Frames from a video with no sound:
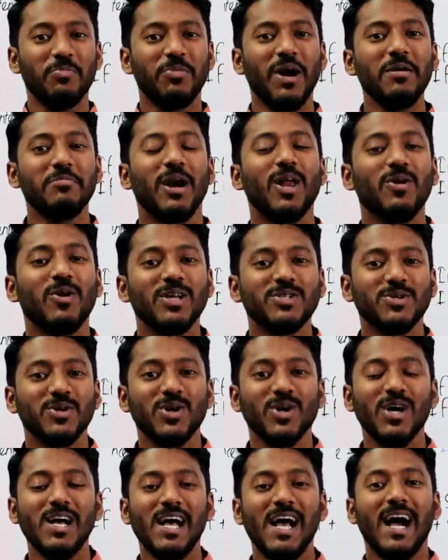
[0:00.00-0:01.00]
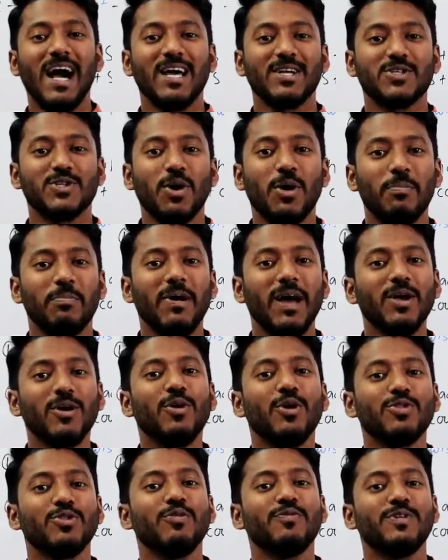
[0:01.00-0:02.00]
সবাই ভালো আছো আর সবাই
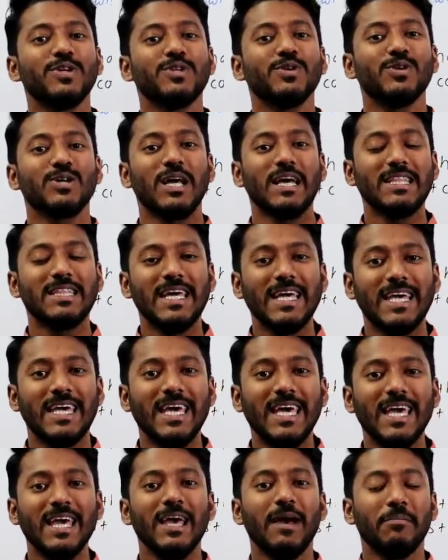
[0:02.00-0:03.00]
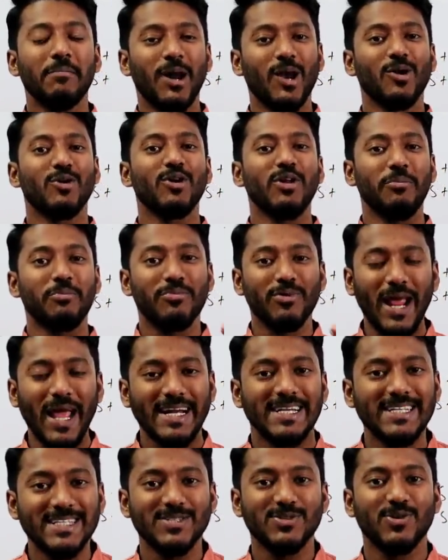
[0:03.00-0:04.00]
গত ভিডিওটা দেখে ভালো করে
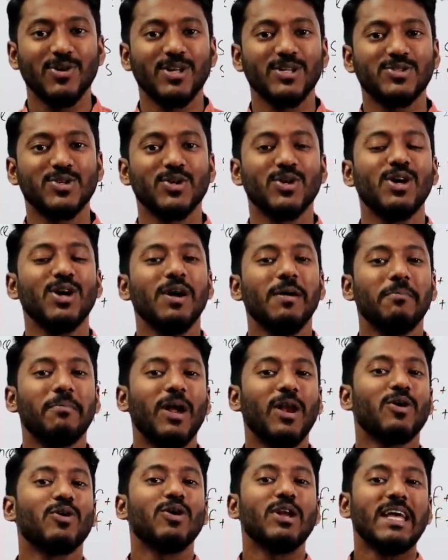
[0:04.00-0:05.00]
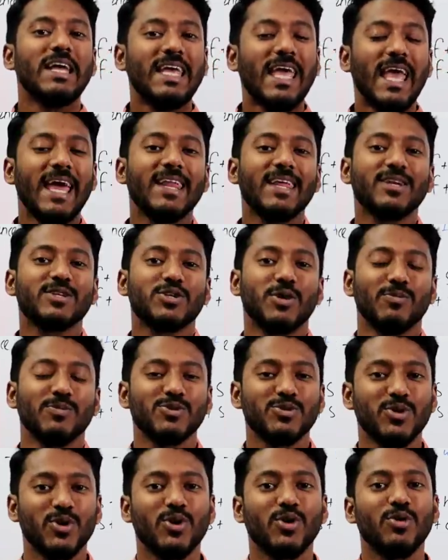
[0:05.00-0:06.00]
প্র্যাকটিস করেছো ভালো করে ক্যানের
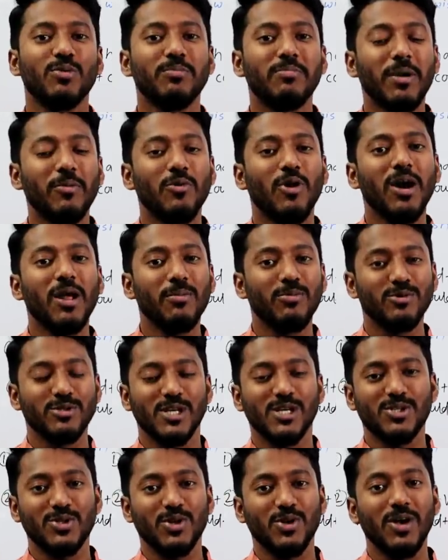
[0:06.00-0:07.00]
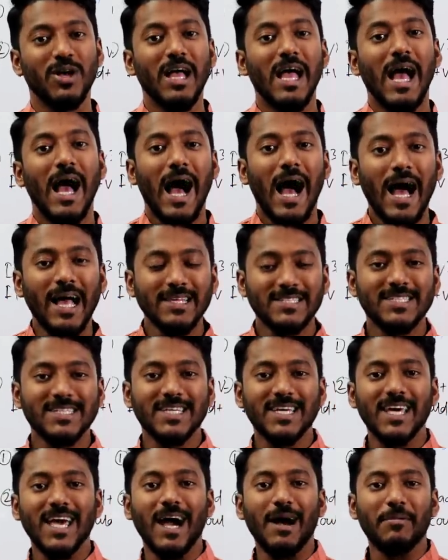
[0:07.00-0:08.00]
সমস্ত রকম ব্যবহার বুঝেছো
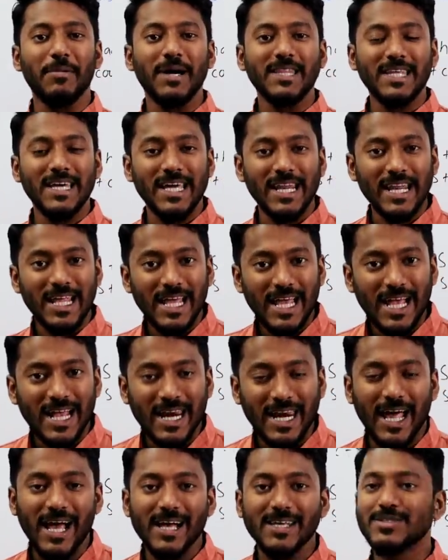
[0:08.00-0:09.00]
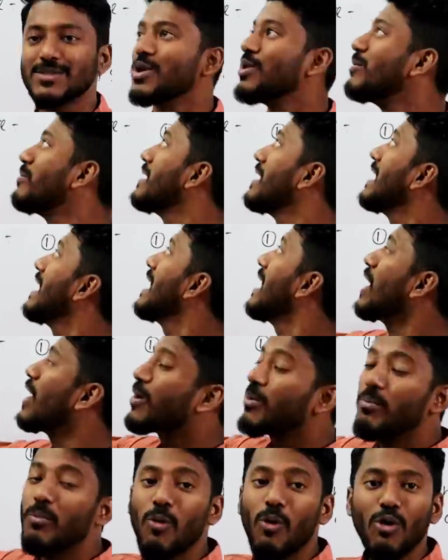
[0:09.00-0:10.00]
আজকে আমাদের ক্লাস হবে
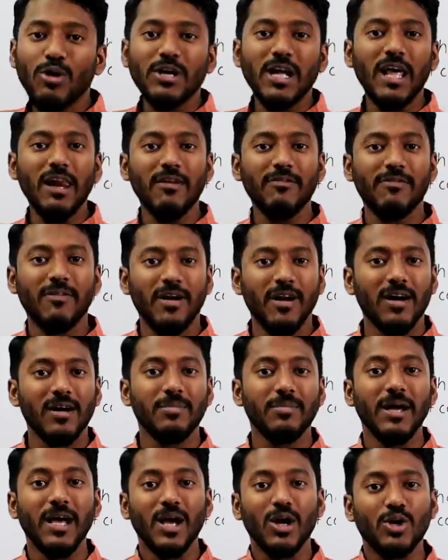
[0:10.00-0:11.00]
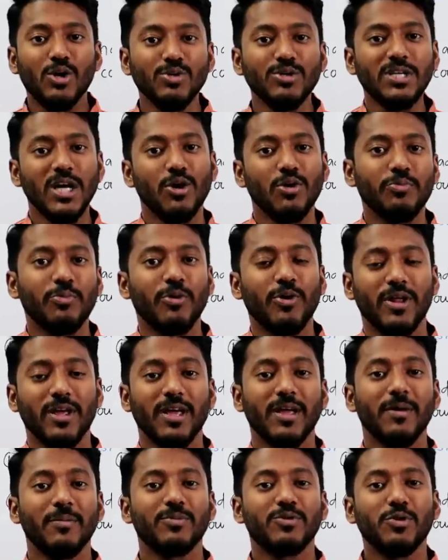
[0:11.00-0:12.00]
মোডাল ভার্ব কুডের উপরে
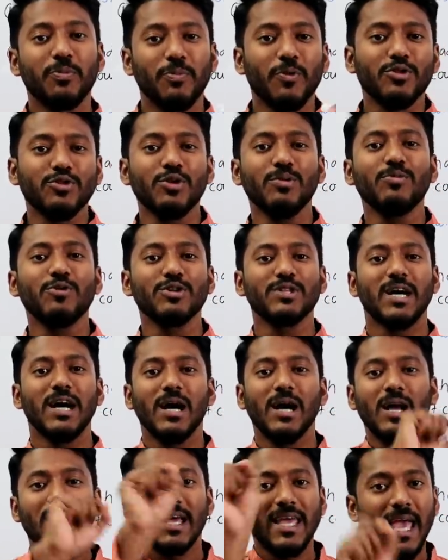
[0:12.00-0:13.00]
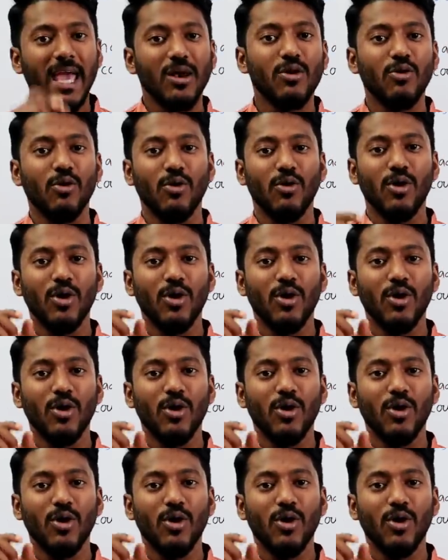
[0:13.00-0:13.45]
তো প্রথম কথা কেন